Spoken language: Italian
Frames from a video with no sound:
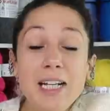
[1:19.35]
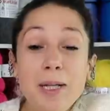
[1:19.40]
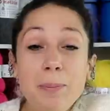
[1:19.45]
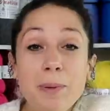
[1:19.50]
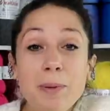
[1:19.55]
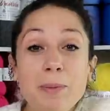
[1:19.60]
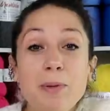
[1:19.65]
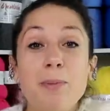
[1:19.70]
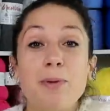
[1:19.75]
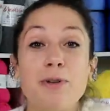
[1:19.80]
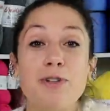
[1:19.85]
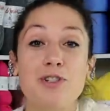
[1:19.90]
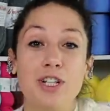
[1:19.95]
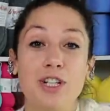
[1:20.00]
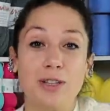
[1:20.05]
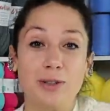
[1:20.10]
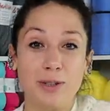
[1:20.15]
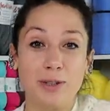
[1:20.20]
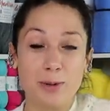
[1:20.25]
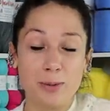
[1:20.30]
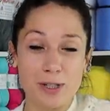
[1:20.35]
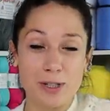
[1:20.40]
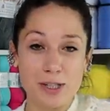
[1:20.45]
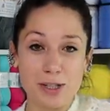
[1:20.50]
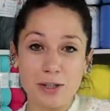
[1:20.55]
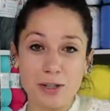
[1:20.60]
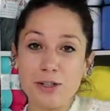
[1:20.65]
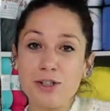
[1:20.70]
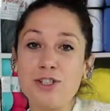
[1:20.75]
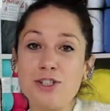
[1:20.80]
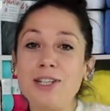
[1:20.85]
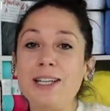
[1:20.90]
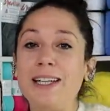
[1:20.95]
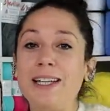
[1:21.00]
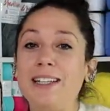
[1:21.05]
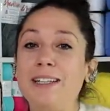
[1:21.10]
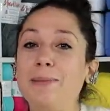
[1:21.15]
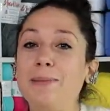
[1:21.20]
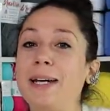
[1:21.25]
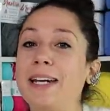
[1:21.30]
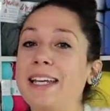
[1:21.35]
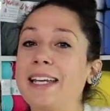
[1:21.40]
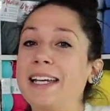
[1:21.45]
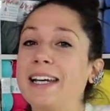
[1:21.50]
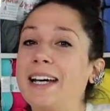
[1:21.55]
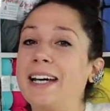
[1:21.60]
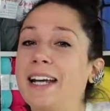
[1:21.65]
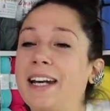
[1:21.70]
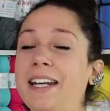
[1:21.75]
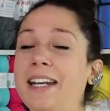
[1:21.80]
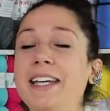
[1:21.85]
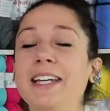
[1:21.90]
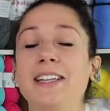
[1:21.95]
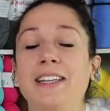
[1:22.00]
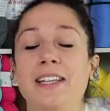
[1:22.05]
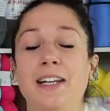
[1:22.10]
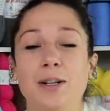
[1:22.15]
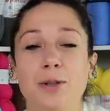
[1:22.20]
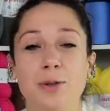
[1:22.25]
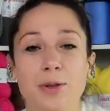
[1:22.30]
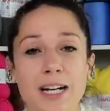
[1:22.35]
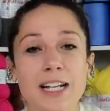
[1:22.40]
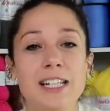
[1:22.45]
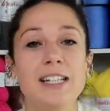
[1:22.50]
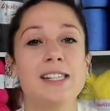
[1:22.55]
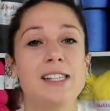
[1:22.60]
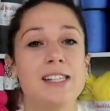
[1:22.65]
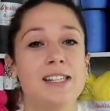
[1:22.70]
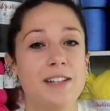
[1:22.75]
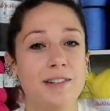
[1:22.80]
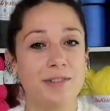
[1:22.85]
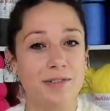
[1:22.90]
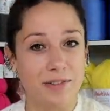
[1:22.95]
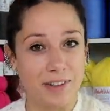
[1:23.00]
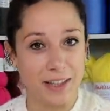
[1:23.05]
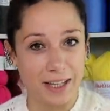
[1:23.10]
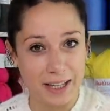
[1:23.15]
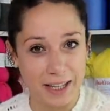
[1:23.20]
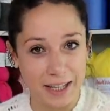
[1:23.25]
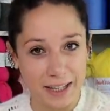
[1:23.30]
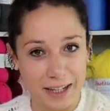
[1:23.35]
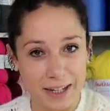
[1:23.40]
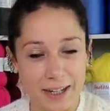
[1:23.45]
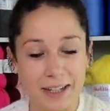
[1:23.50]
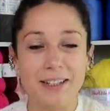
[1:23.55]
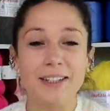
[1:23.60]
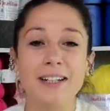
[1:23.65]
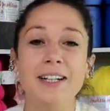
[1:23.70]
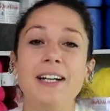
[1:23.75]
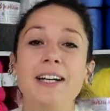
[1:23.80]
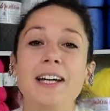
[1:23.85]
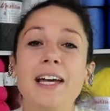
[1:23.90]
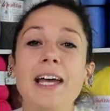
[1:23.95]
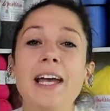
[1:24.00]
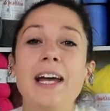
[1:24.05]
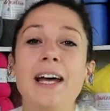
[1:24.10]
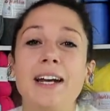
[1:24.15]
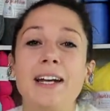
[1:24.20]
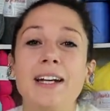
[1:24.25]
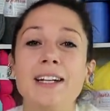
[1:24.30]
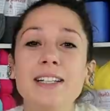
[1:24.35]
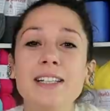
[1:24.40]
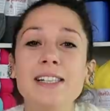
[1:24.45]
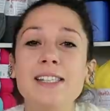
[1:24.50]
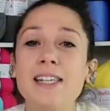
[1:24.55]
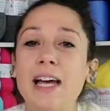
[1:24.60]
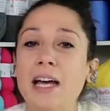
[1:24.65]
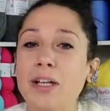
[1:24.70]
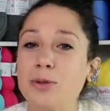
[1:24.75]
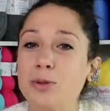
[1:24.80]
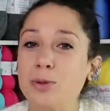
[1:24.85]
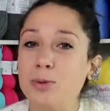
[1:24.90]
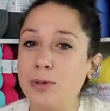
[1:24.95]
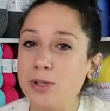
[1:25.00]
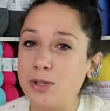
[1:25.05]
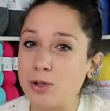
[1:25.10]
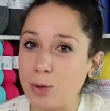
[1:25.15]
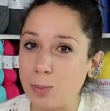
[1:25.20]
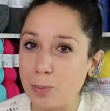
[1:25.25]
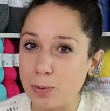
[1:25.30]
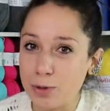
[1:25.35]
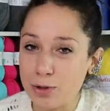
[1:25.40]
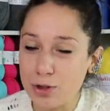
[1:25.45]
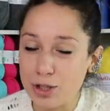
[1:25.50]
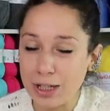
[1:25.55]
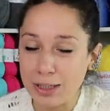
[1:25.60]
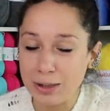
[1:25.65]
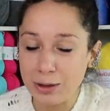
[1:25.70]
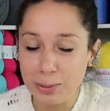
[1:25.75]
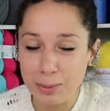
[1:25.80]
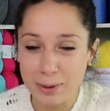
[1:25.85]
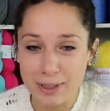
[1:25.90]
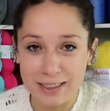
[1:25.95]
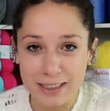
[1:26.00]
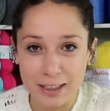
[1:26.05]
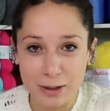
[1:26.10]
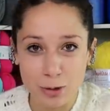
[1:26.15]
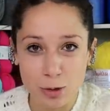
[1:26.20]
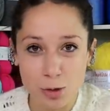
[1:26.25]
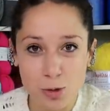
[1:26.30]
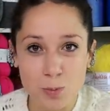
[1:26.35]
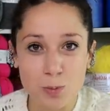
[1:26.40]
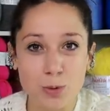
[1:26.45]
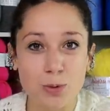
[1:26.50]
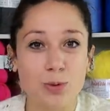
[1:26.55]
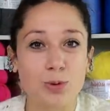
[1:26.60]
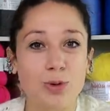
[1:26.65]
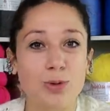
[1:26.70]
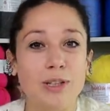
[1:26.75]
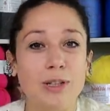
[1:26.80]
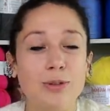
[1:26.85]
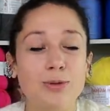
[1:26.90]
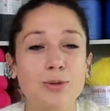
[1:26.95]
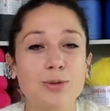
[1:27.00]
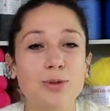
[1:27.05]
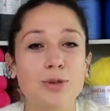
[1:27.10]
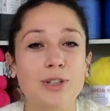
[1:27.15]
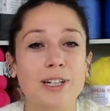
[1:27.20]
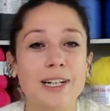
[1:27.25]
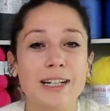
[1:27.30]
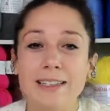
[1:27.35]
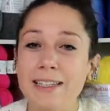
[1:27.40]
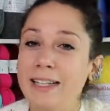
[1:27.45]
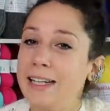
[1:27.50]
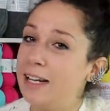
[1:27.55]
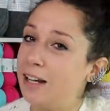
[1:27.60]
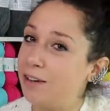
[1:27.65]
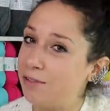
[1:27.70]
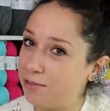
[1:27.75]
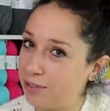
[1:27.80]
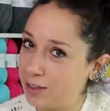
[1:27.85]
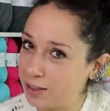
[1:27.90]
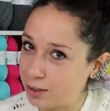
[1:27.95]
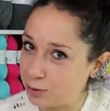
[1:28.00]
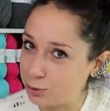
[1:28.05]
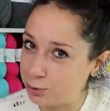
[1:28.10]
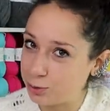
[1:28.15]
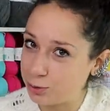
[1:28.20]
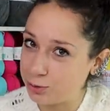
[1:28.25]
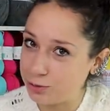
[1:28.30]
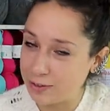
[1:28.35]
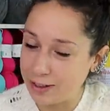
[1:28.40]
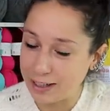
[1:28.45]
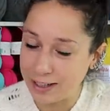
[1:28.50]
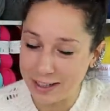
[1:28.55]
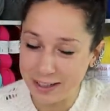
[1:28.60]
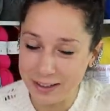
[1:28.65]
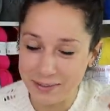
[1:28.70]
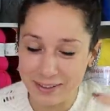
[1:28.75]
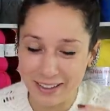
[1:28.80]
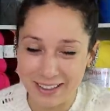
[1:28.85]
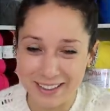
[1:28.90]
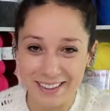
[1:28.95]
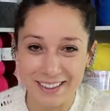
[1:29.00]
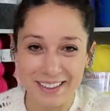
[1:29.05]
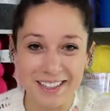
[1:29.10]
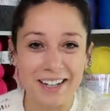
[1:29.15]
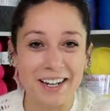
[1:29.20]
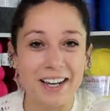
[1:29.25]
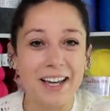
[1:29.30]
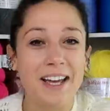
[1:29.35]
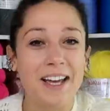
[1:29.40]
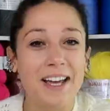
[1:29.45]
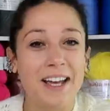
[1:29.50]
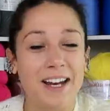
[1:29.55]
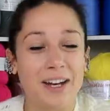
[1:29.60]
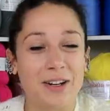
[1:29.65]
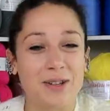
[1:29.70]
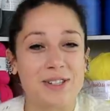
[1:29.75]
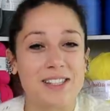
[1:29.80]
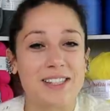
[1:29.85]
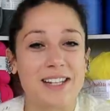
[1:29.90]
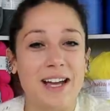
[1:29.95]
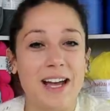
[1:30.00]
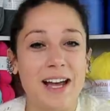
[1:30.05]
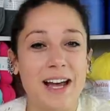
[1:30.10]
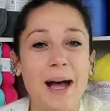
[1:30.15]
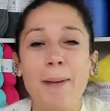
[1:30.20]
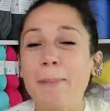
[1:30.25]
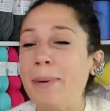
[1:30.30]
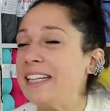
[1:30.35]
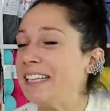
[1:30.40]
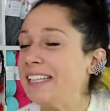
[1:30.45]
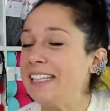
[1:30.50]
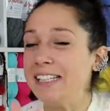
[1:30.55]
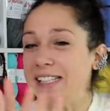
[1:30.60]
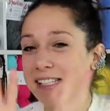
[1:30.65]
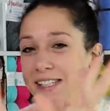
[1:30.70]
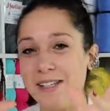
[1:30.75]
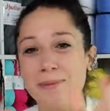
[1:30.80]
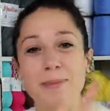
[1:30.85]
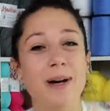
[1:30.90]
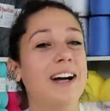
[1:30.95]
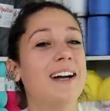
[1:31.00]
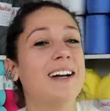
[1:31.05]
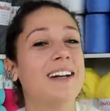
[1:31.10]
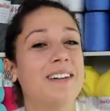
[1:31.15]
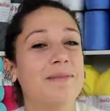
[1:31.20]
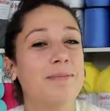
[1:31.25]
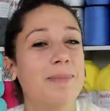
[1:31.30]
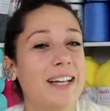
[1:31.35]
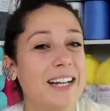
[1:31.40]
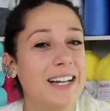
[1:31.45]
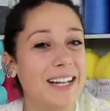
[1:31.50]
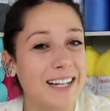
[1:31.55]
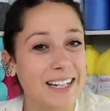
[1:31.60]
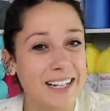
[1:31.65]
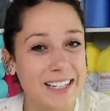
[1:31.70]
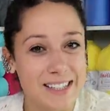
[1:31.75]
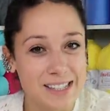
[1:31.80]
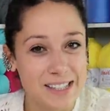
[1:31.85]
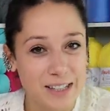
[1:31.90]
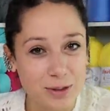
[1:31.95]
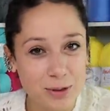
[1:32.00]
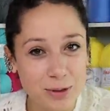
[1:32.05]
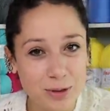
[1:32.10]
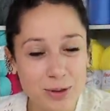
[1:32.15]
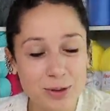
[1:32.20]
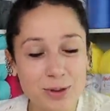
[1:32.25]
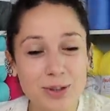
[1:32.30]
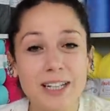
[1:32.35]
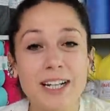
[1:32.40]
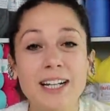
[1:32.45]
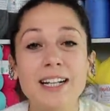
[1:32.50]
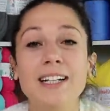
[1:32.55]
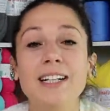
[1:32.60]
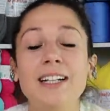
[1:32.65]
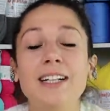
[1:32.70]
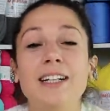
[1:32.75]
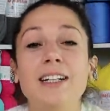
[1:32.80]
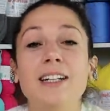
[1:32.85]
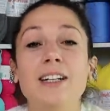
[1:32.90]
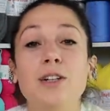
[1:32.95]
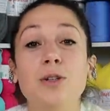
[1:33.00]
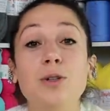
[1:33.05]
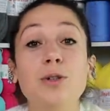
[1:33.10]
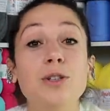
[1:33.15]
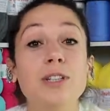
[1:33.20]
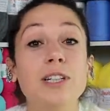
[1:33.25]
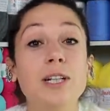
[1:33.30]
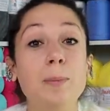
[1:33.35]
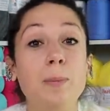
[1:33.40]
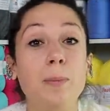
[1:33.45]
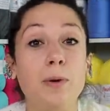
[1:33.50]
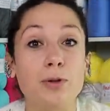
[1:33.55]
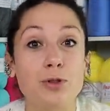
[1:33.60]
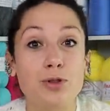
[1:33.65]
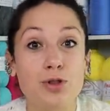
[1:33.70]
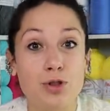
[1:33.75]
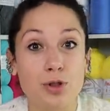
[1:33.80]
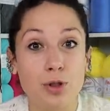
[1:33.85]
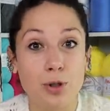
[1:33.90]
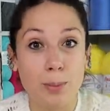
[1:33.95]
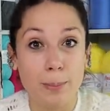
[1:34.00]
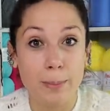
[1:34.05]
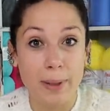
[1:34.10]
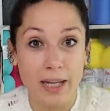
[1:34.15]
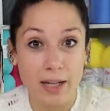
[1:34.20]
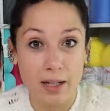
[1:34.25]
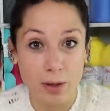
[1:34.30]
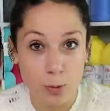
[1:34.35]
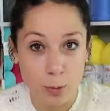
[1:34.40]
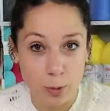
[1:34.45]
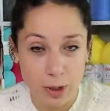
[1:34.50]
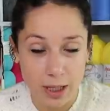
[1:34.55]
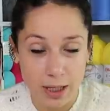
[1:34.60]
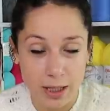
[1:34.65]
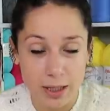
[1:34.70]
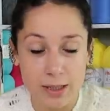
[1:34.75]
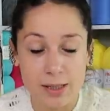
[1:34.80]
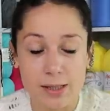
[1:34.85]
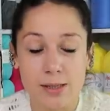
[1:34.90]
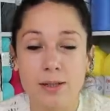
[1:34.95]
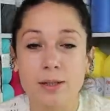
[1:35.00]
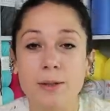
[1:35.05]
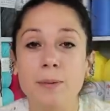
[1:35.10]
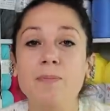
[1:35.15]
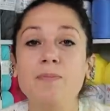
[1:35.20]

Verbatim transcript: Il primo progetto di quest'oggi è di Maria Rita Lorenza Fichera, che ha realizzato questo progetto prendendo spunto da un tutorial della Fata Tutto Fare, vale a dire la nostra amatissima Maria Grazia Dottore, eh, con il poncio Many Ways.